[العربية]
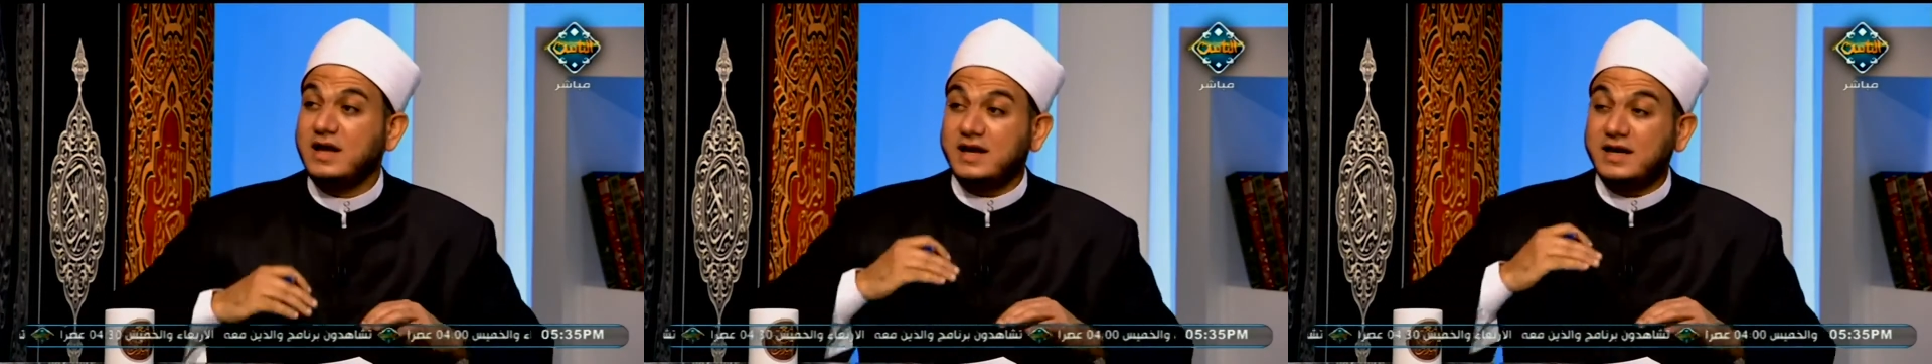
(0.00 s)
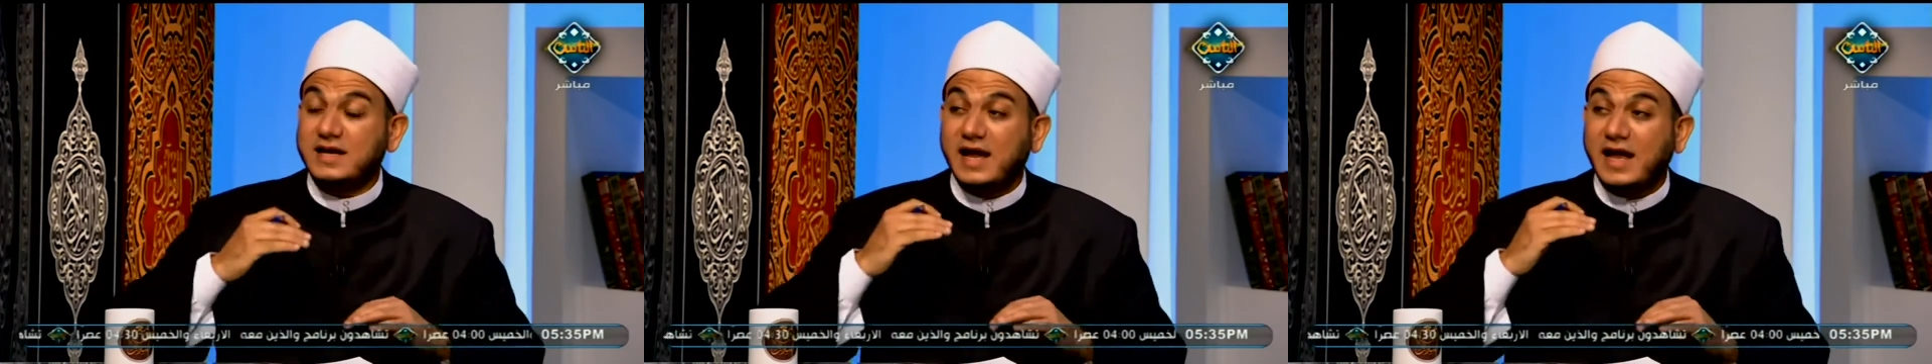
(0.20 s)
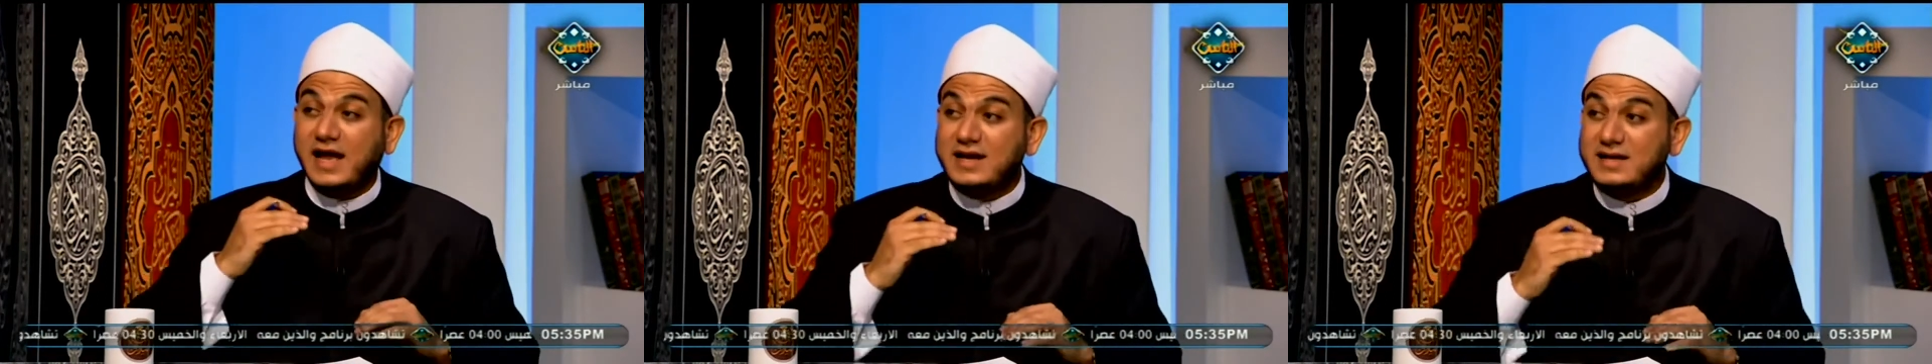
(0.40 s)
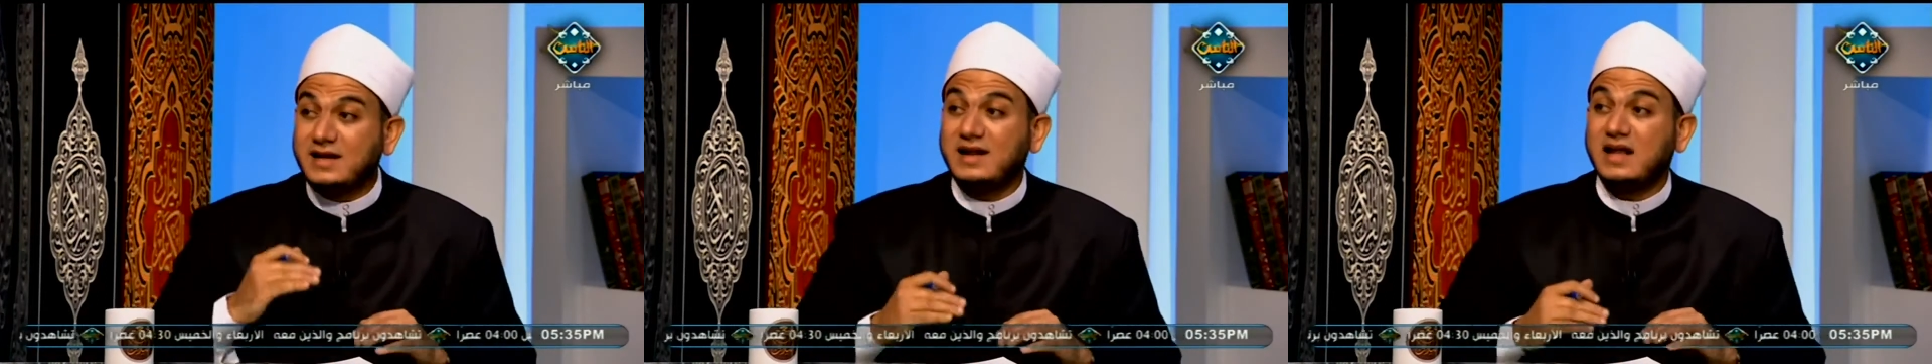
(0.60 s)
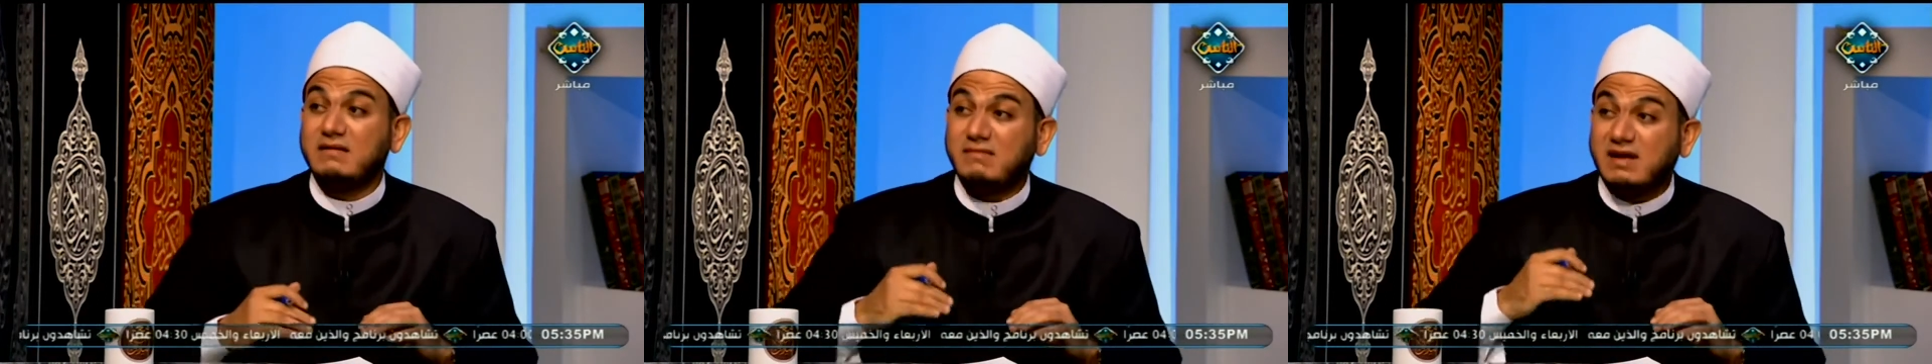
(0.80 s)

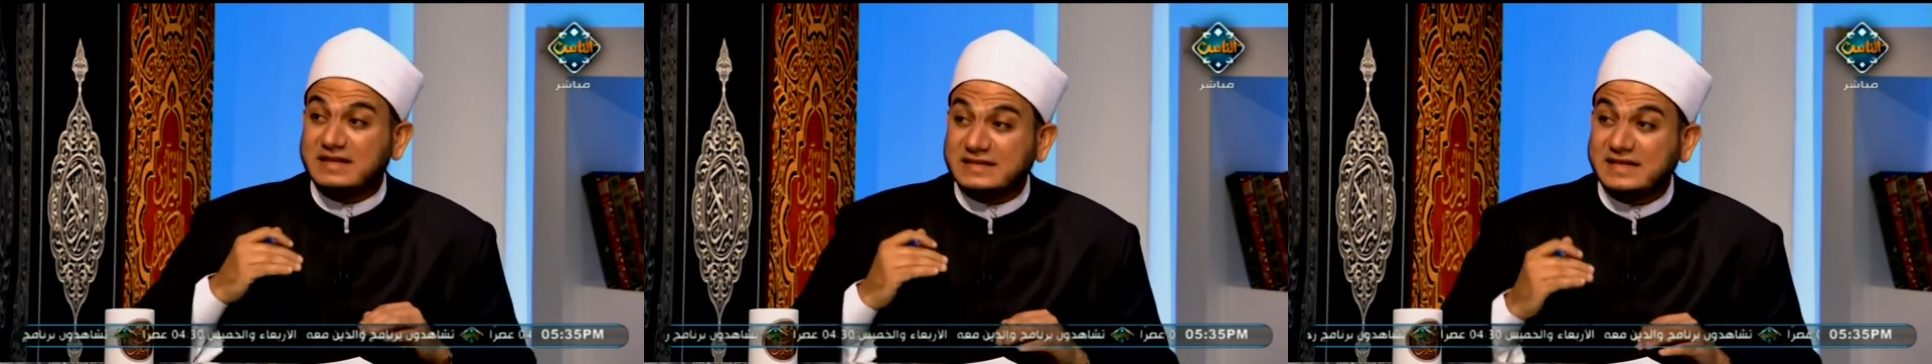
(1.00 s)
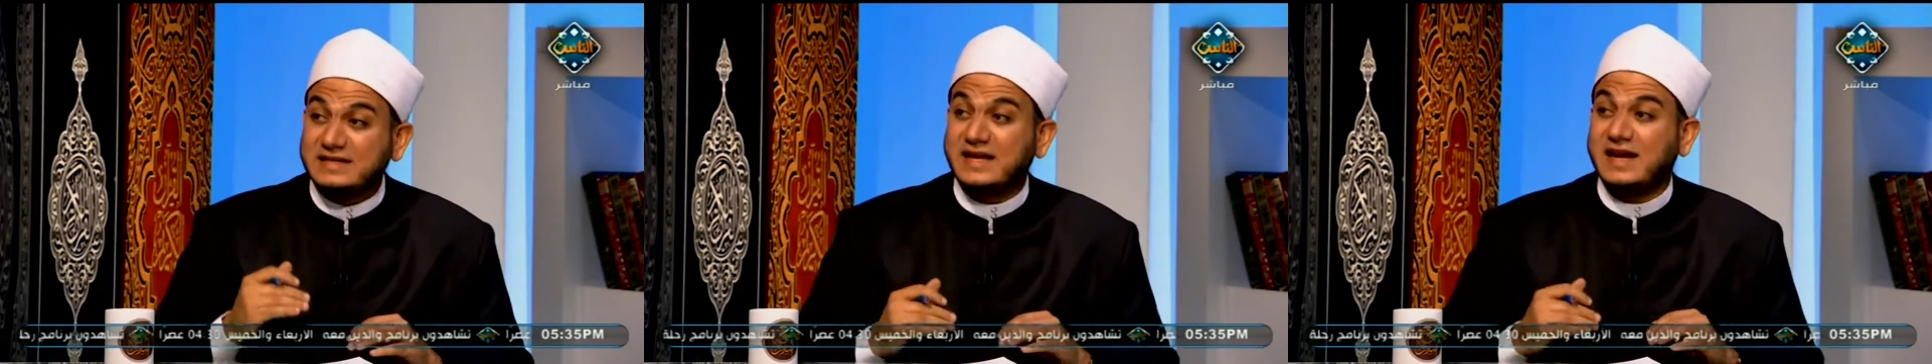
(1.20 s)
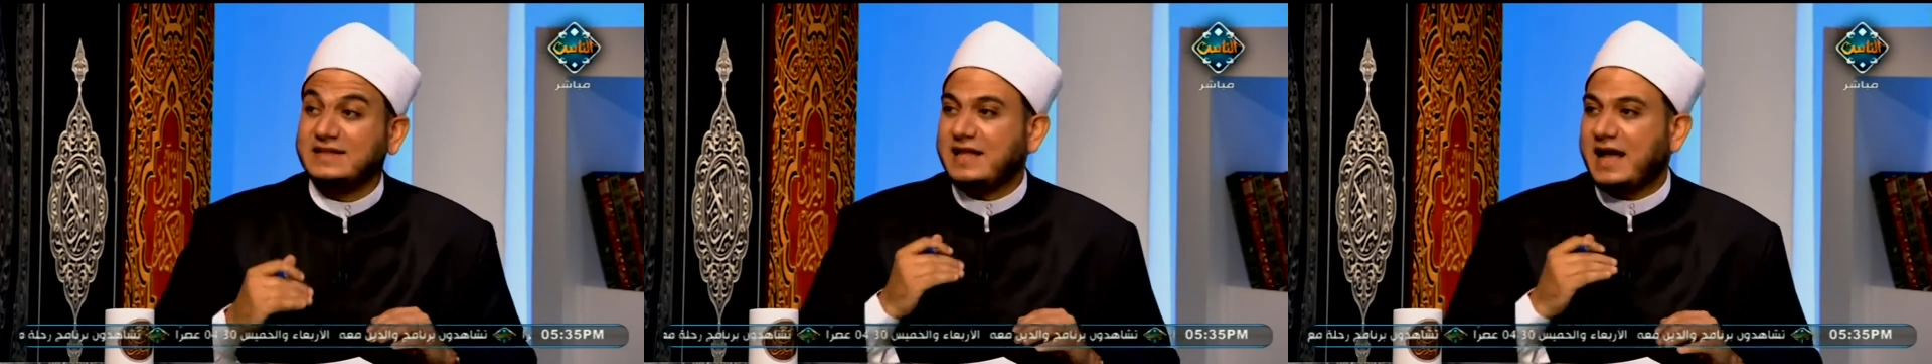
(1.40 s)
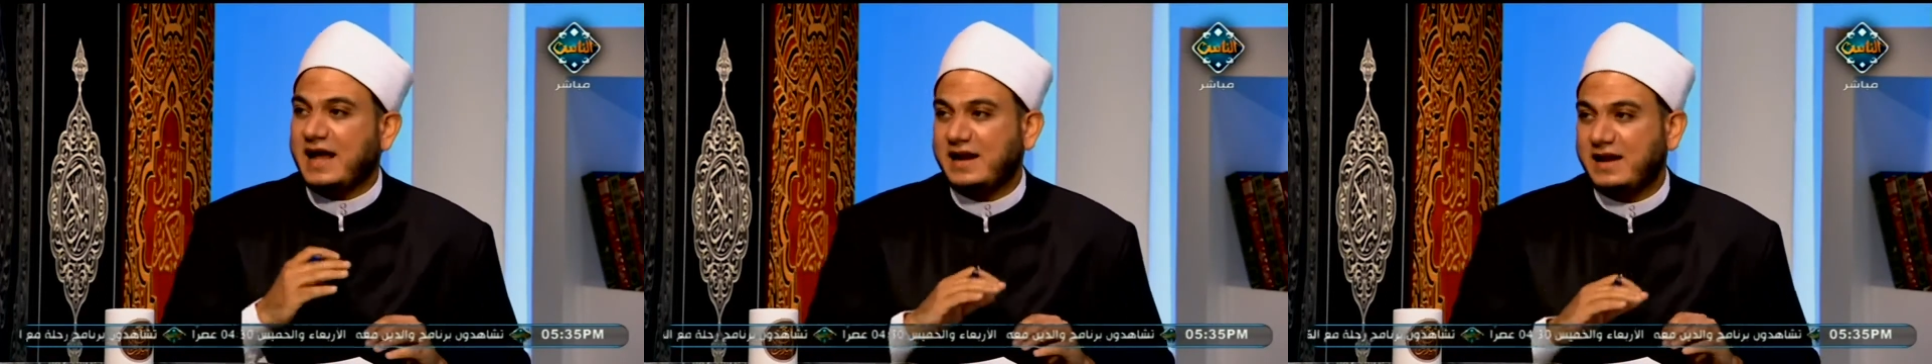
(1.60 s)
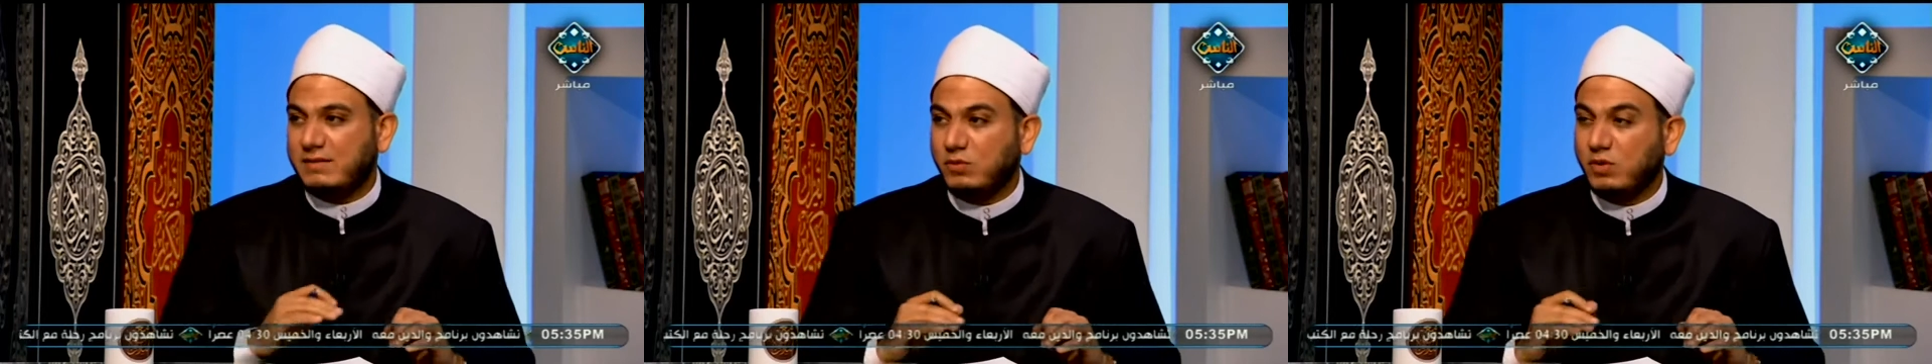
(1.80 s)
لأننا ما زلنا
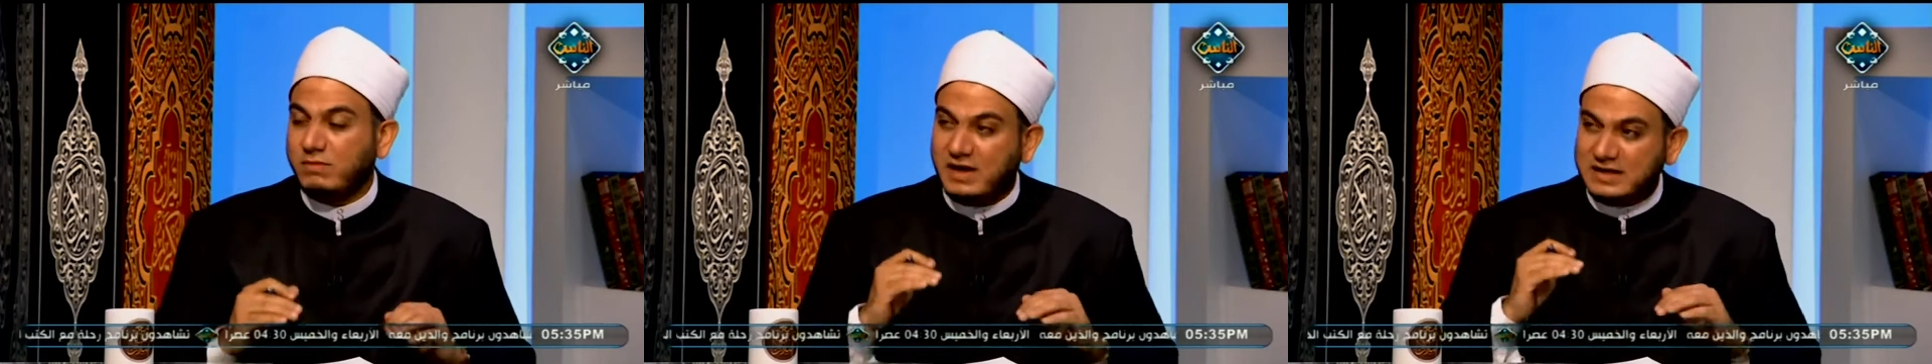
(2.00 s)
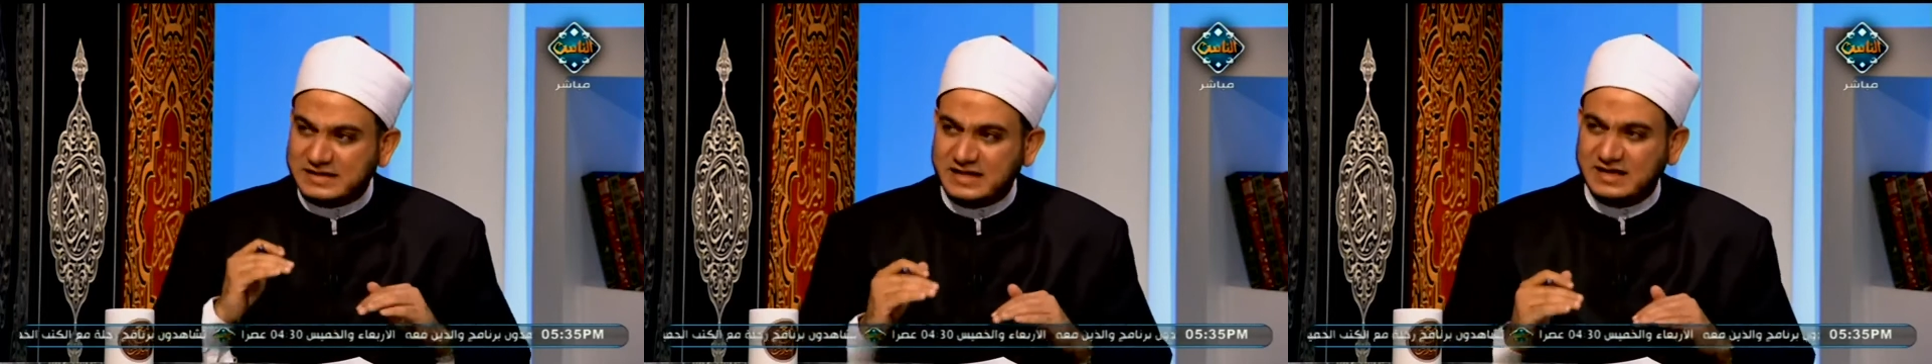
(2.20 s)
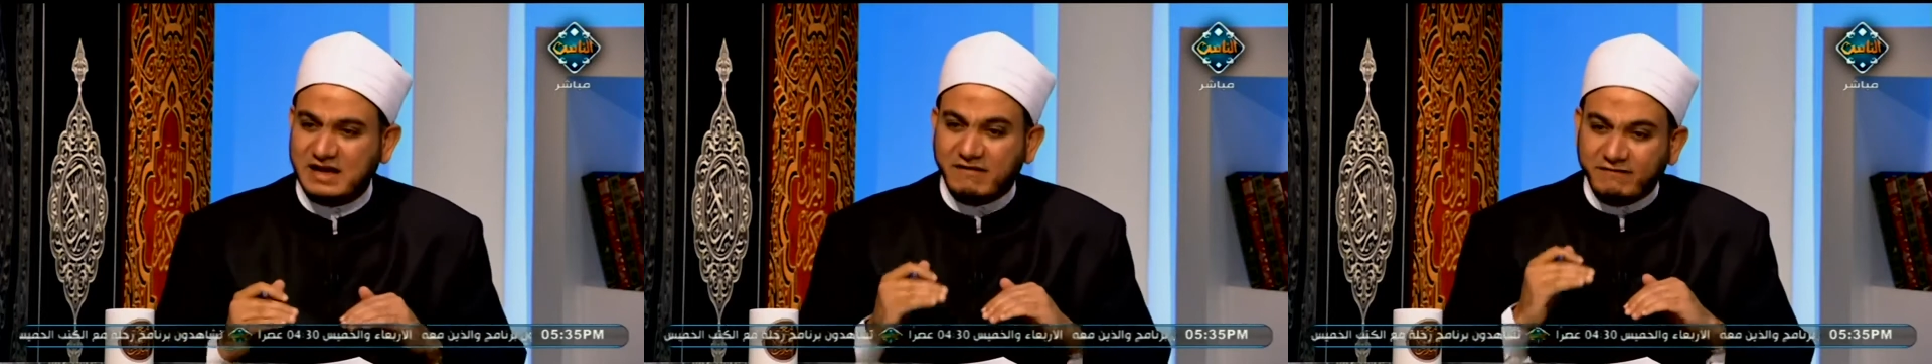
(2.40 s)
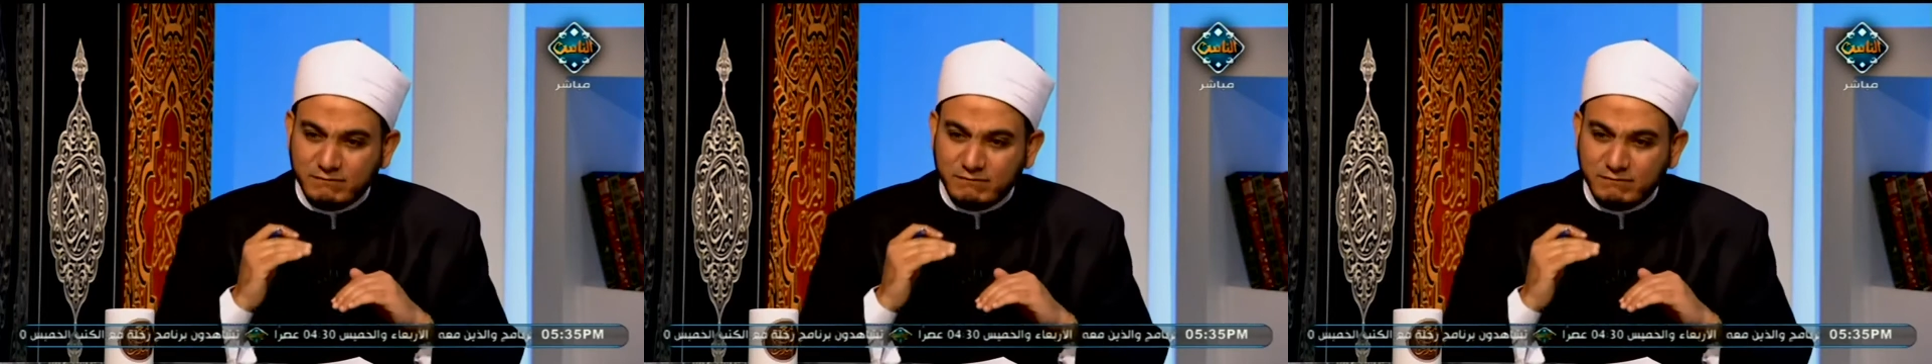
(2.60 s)
نتعلم وما زلنا